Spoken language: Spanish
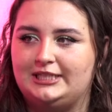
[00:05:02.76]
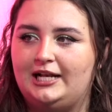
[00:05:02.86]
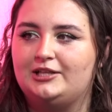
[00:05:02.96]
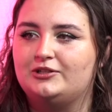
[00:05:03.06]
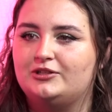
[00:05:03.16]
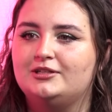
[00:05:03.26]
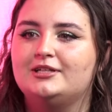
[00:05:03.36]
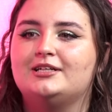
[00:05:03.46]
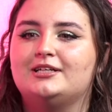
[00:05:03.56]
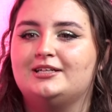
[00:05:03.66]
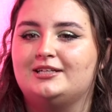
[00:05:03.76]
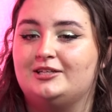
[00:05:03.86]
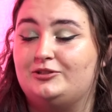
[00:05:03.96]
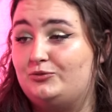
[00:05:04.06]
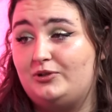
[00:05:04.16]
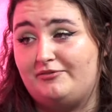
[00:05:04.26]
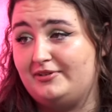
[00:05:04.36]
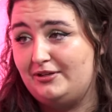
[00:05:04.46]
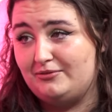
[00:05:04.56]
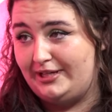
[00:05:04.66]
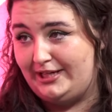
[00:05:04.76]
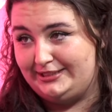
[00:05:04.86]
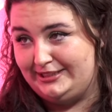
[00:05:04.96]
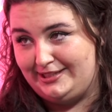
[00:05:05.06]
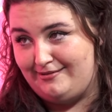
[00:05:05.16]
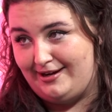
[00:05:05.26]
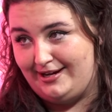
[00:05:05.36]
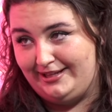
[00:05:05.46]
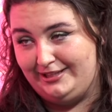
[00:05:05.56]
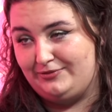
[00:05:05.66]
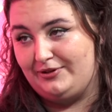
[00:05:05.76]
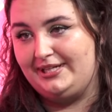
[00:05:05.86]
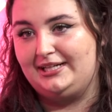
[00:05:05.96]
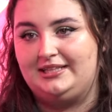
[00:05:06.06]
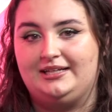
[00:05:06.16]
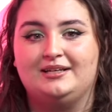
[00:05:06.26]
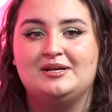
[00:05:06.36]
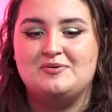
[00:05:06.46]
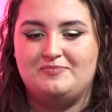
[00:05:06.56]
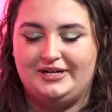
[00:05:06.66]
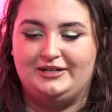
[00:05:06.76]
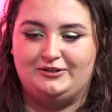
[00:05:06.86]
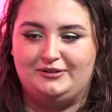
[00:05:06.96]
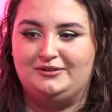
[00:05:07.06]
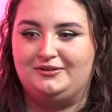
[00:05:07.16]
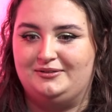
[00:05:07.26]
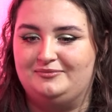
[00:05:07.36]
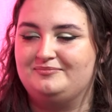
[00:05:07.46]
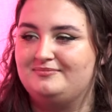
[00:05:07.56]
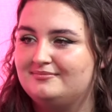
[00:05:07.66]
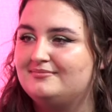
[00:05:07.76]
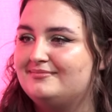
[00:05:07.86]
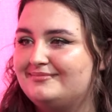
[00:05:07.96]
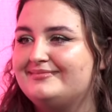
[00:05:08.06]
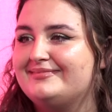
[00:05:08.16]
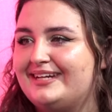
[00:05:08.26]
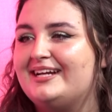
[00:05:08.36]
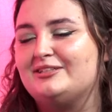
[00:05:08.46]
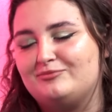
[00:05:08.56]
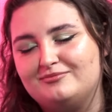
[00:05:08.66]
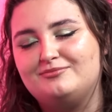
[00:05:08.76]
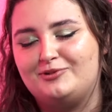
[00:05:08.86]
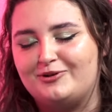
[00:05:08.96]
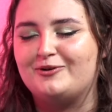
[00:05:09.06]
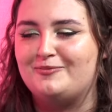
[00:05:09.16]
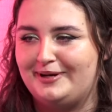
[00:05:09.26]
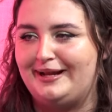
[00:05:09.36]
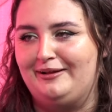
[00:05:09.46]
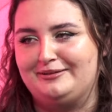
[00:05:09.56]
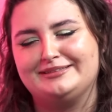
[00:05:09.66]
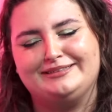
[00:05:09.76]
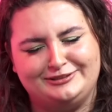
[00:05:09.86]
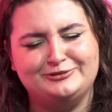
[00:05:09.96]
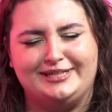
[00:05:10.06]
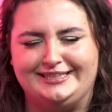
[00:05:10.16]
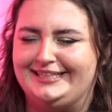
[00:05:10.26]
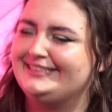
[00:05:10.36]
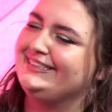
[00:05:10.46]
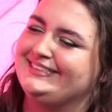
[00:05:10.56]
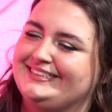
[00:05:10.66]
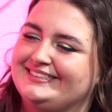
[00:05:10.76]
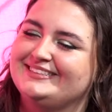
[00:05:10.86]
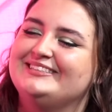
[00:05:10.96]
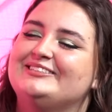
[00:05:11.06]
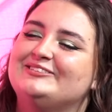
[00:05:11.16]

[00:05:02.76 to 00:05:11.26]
alto y tú al final nunca dejas de trabajar y de esforzarte. Pero es un poco complicado. Complicado, ¿no? sí, sí. Es duro.